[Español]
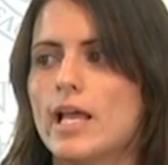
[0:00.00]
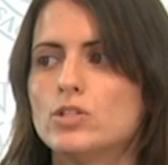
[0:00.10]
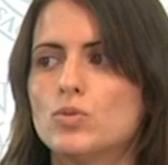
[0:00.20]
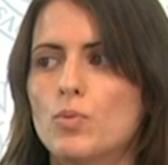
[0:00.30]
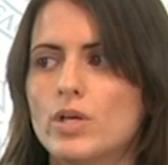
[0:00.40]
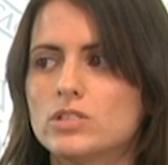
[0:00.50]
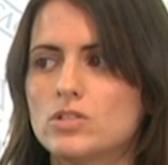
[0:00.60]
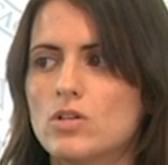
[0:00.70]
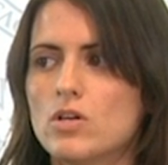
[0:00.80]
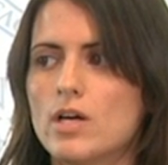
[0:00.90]

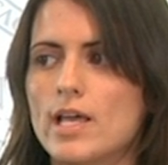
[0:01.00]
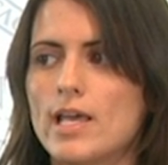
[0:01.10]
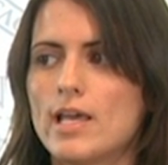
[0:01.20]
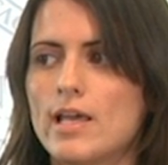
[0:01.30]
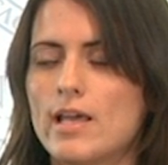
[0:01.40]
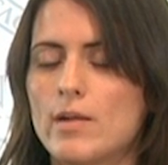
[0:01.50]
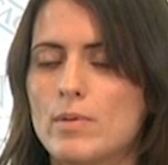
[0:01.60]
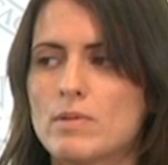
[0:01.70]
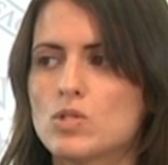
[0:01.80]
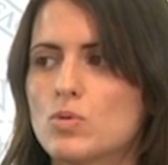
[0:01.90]
Eh, el,
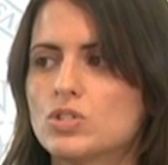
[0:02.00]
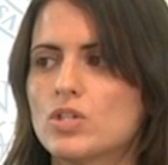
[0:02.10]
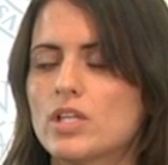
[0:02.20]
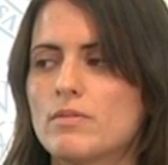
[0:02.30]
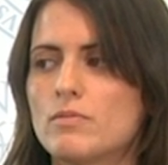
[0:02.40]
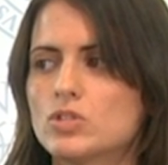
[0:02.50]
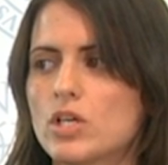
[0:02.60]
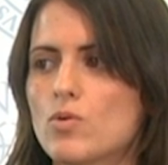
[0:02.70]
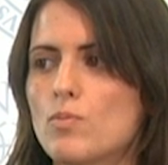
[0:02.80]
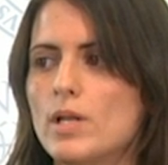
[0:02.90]
primer supuesto que debemos
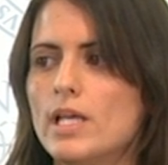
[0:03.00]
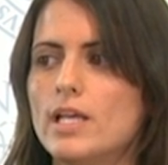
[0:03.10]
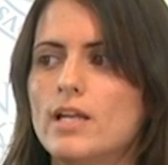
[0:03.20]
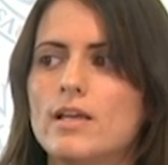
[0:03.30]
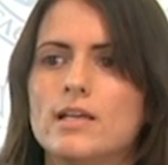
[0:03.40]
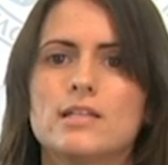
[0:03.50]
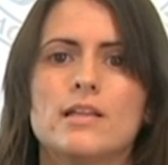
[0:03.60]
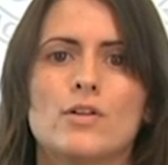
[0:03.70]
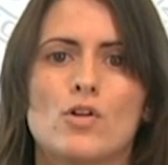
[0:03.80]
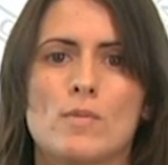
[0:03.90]
que cumplir es
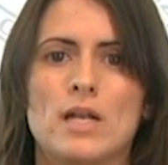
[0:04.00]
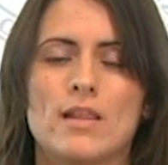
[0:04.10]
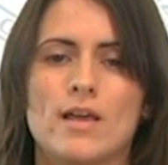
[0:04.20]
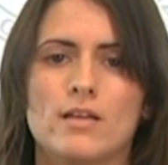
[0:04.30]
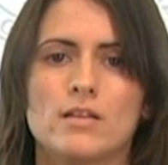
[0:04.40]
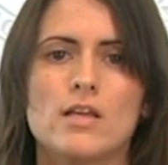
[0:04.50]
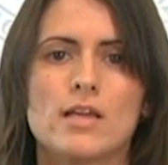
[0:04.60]
el de normalidad.